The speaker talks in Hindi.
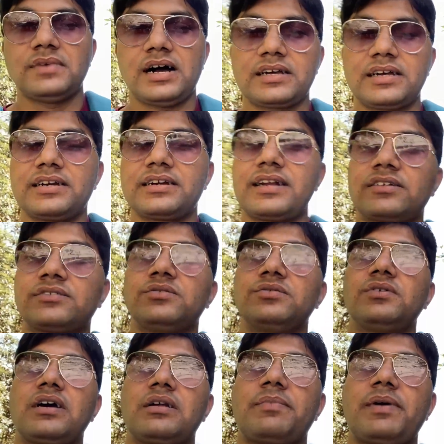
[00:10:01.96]
आगे ट्रैक शुरू
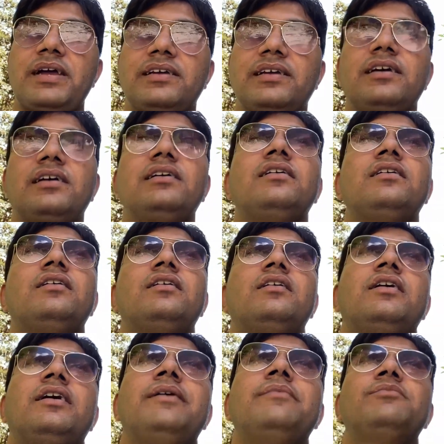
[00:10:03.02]
कर पाएंगे
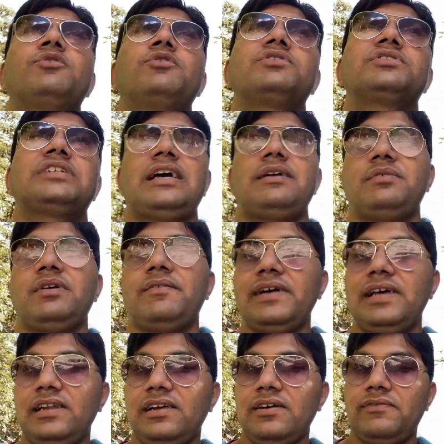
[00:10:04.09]
हेमकुंड साहिब या
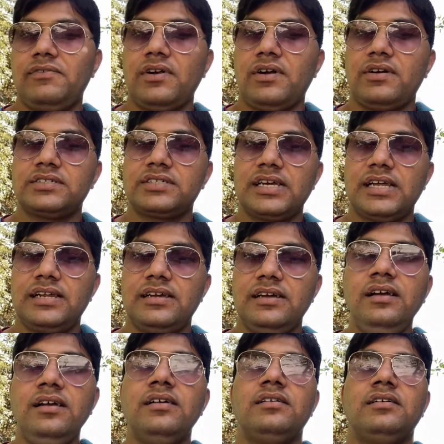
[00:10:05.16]
वैली ऑफ फ्लावर्स के लिए
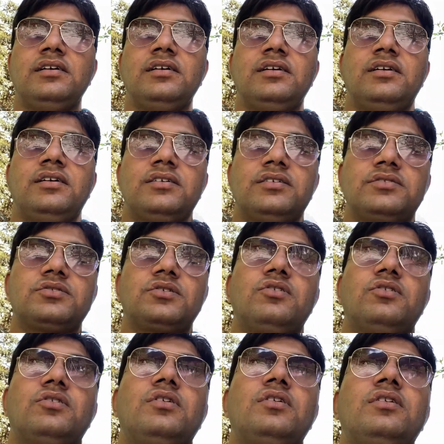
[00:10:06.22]
सो
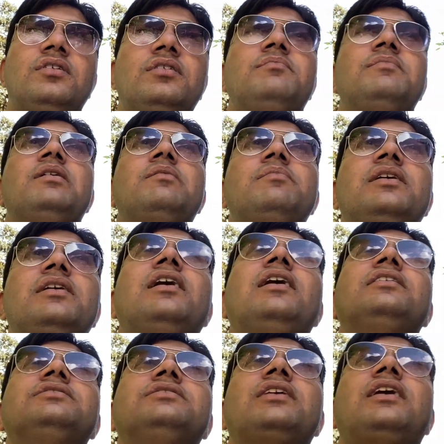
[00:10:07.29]
मे बी
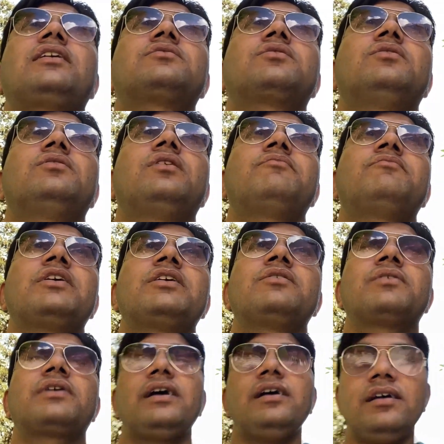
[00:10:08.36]
आज रात को हम वहीं
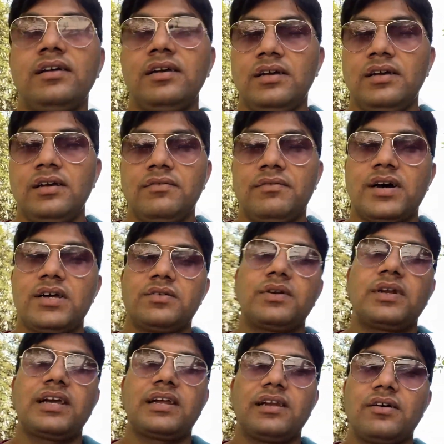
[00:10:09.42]
रुकें वहाँ
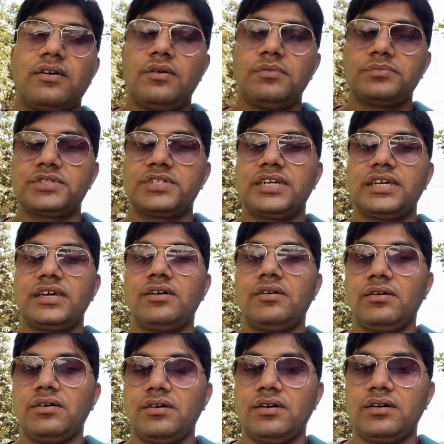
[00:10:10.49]
रुकने के लिए होम स्टे
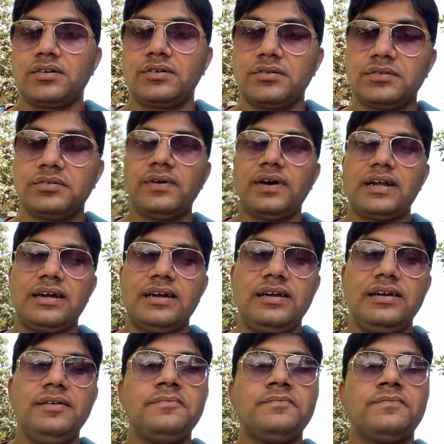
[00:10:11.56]
और गुरुद्वारा है